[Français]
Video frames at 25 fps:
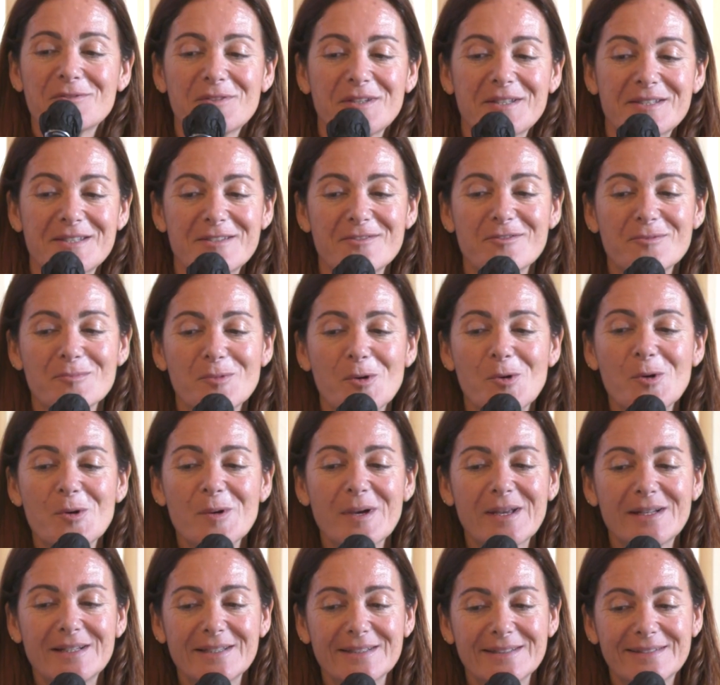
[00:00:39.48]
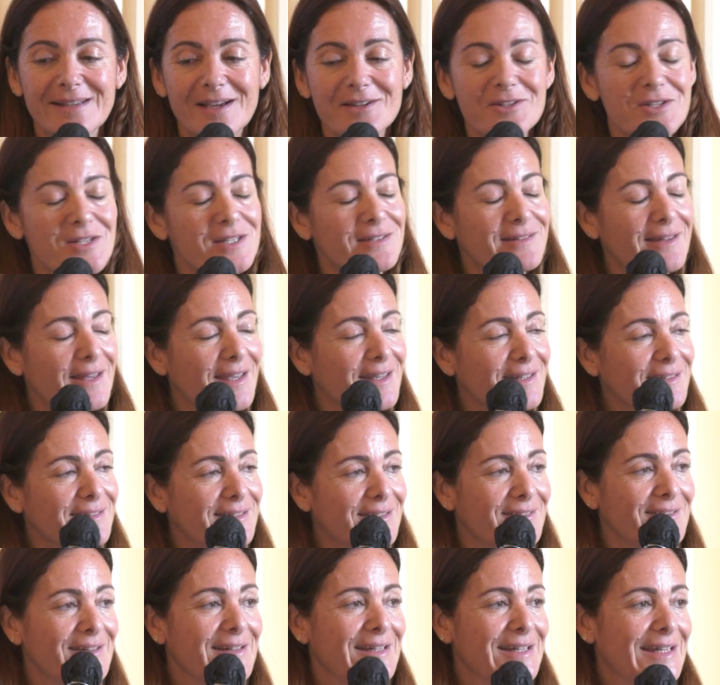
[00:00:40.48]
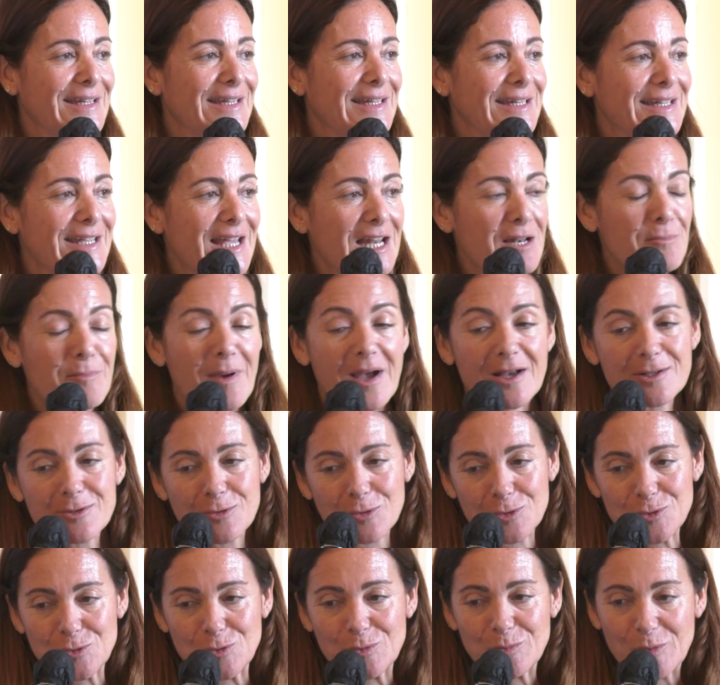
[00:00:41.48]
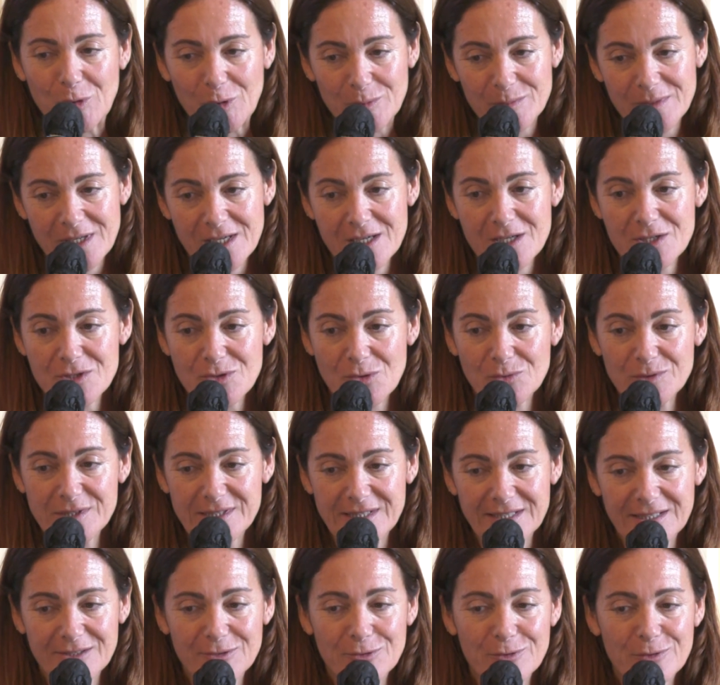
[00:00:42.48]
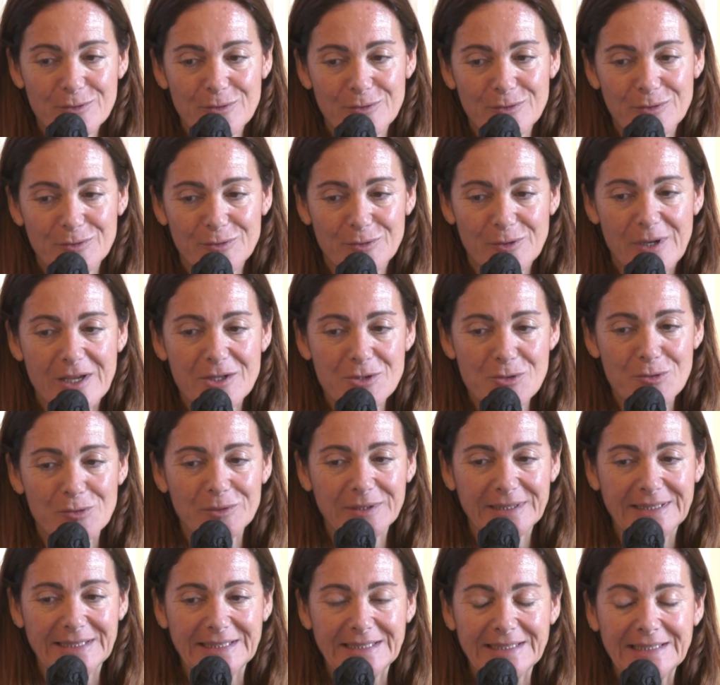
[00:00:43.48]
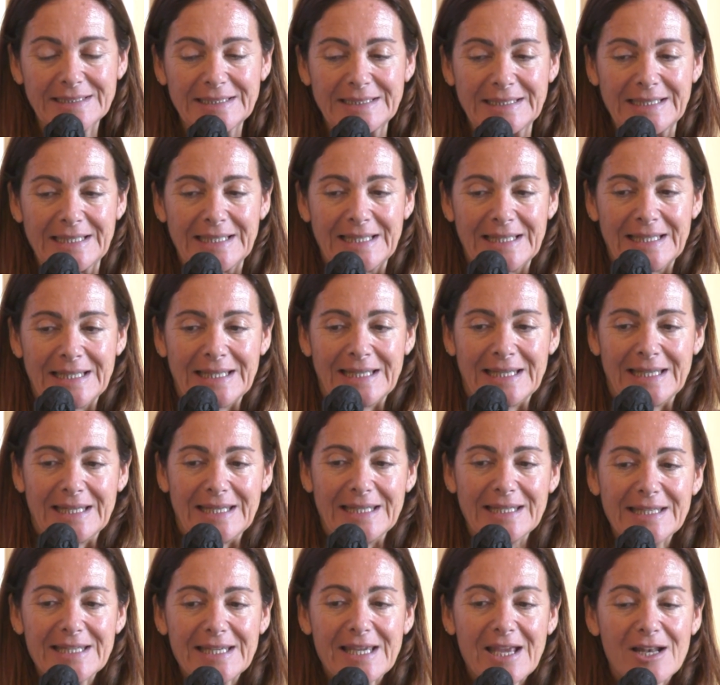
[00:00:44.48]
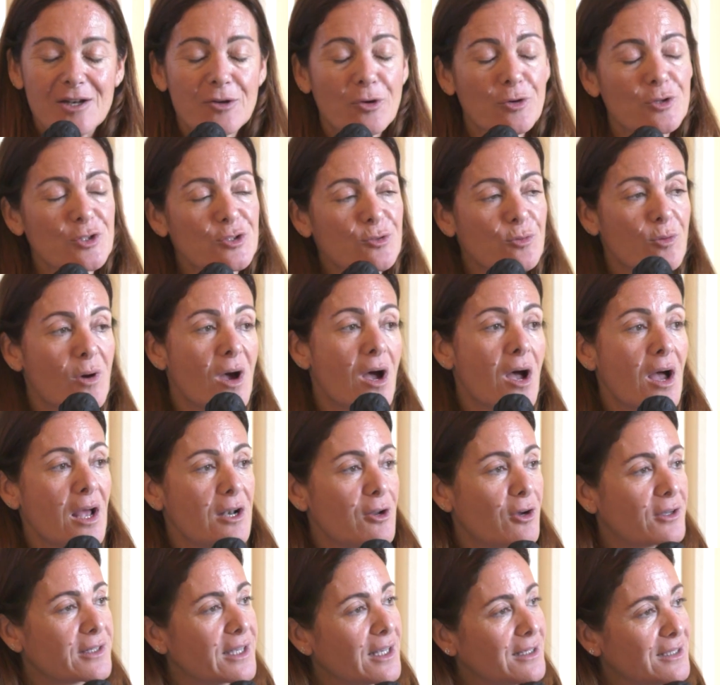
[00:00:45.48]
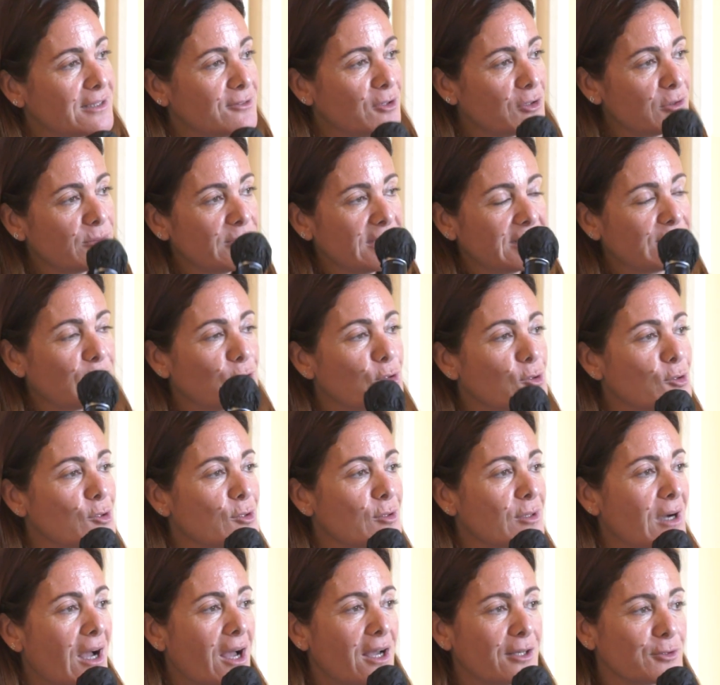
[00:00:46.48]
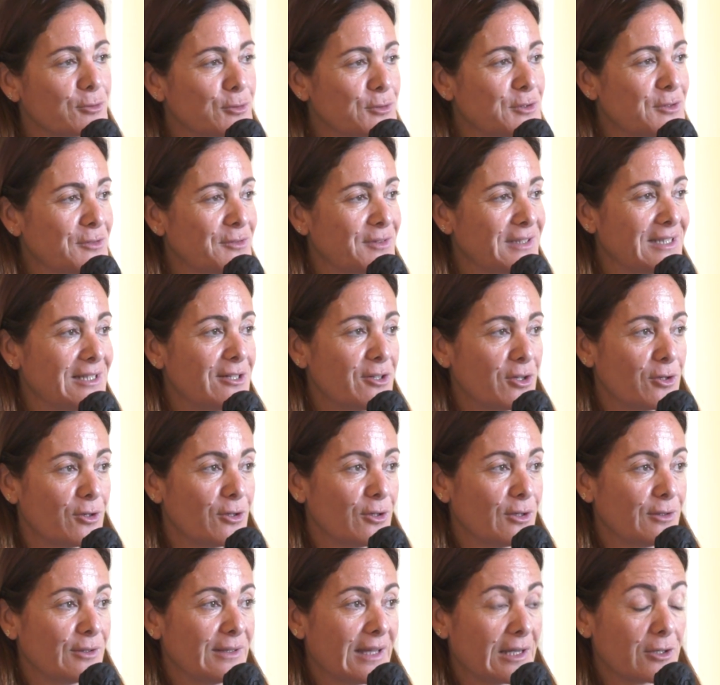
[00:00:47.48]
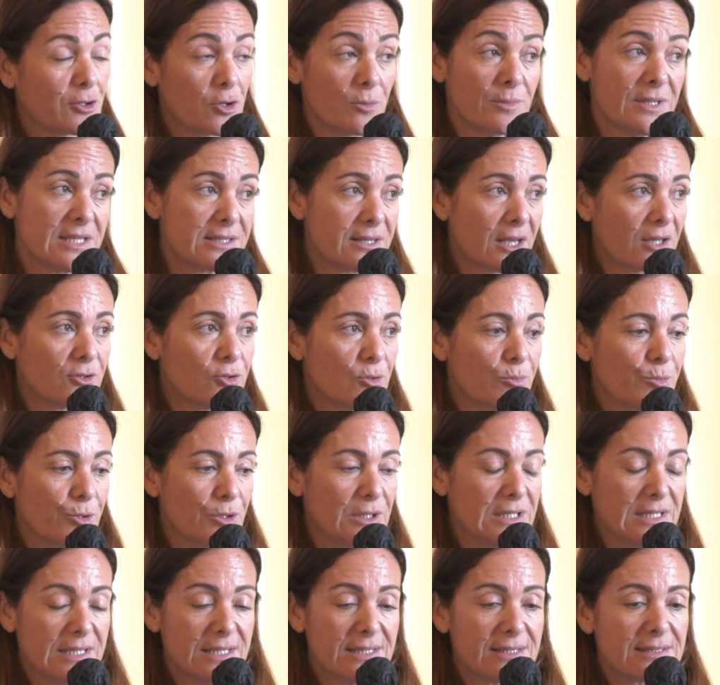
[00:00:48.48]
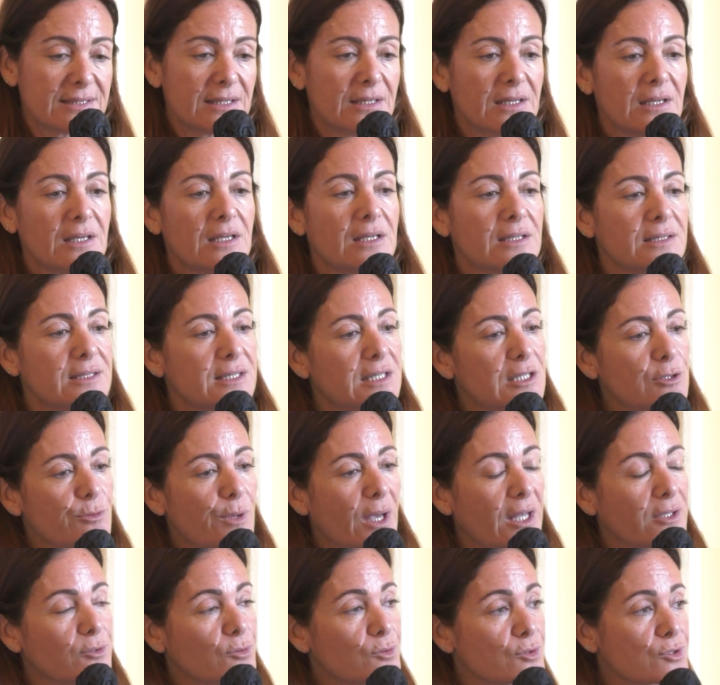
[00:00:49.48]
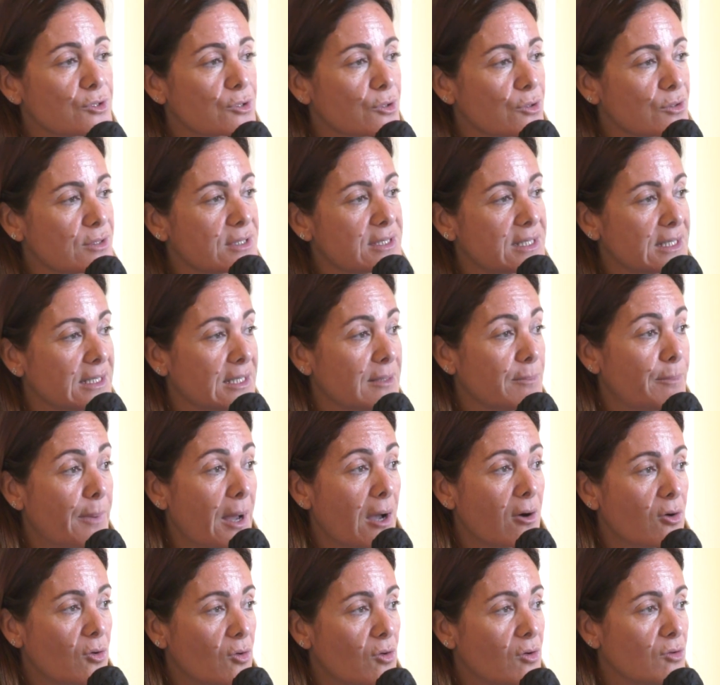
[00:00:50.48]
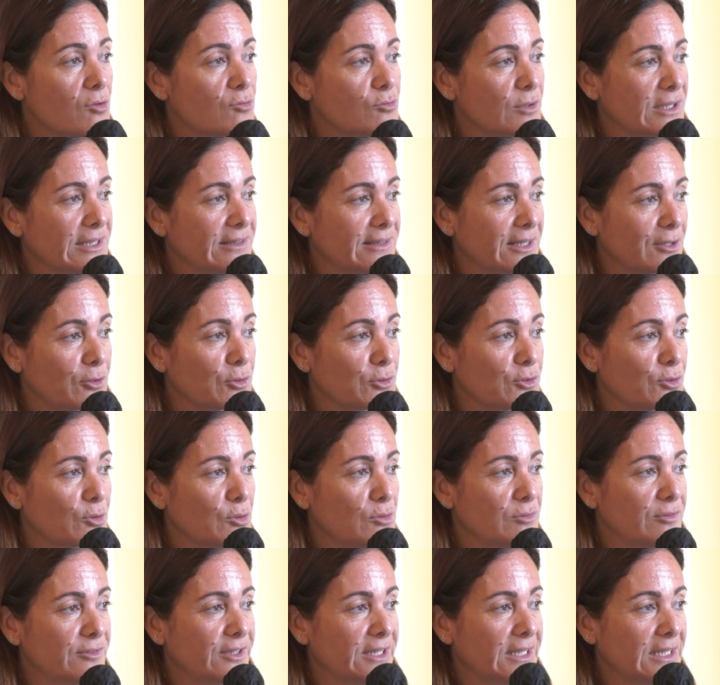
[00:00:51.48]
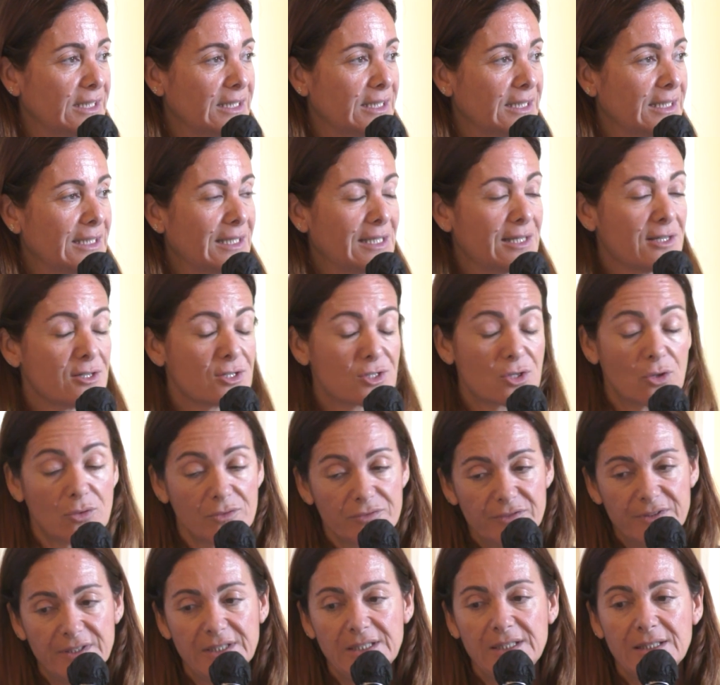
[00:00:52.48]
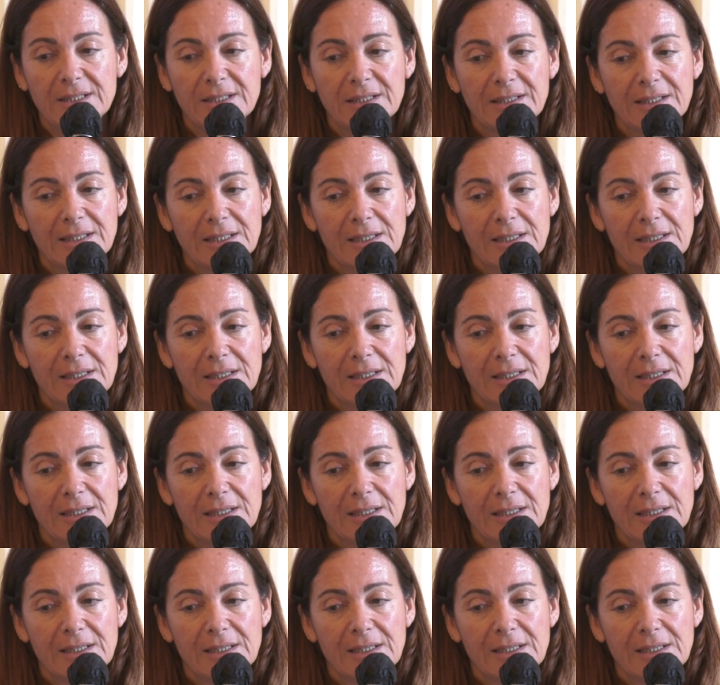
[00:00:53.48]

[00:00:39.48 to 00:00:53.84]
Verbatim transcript: effectivement, elle est architecte et elle part sur son premier chantier de, la journée. Et elle reçoit, alors qu'elle est dans le métro, un coup de fil euh, d'un commissaire de police qui lui annonce que ses parents ont été retrouvés sans vie,